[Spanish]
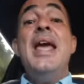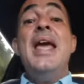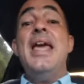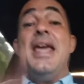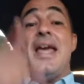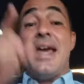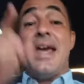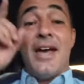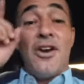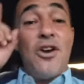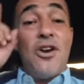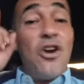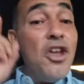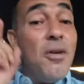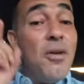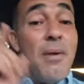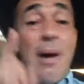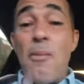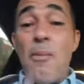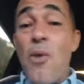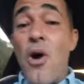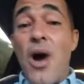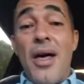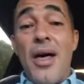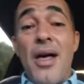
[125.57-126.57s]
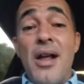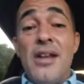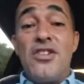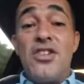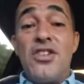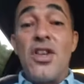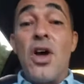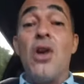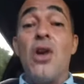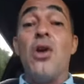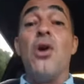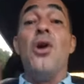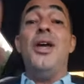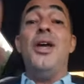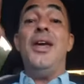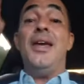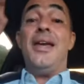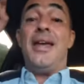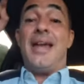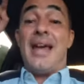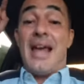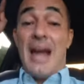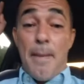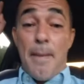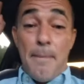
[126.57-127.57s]
Y que no lo íbamos a hacer solo y
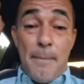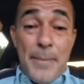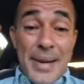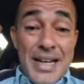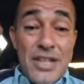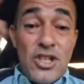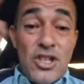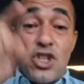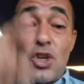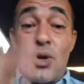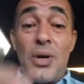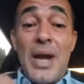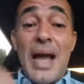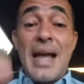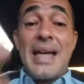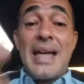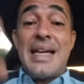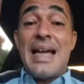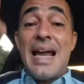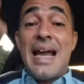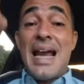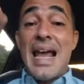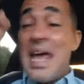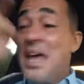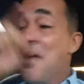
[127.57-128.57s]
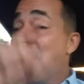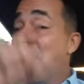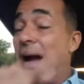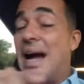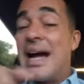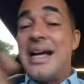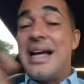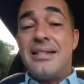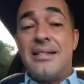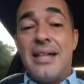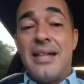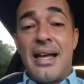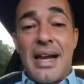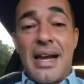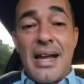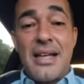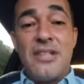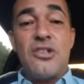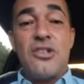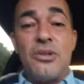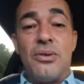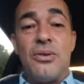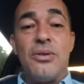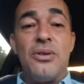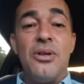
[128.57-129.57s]
que las personas que le iban a hacer
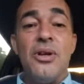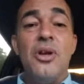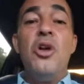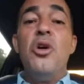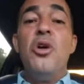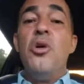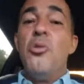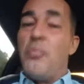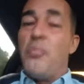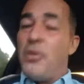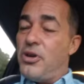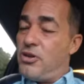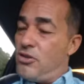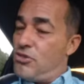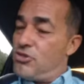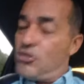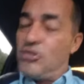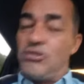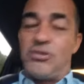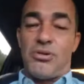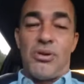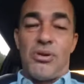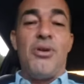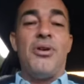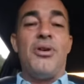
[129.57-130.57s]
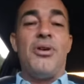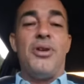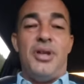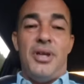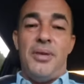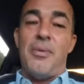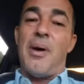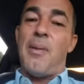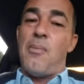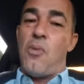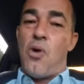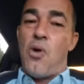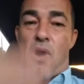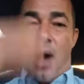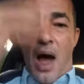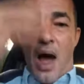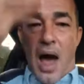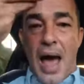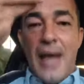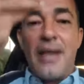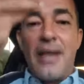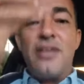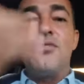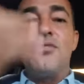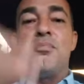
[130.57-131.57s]
eso, pues nosotros íbamos
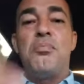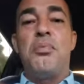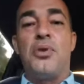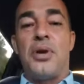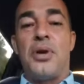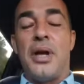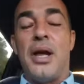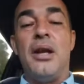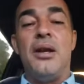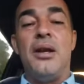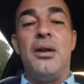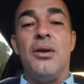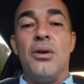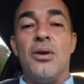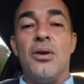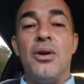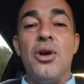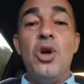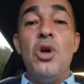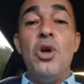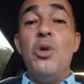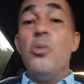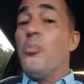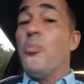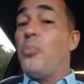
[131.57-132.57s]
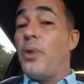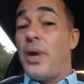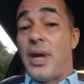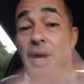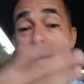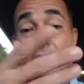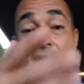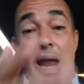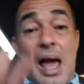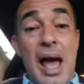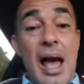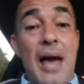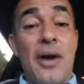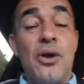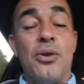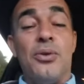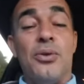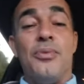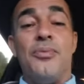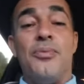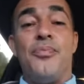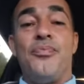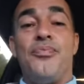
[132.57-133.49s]
a exponerlo. Pues claro,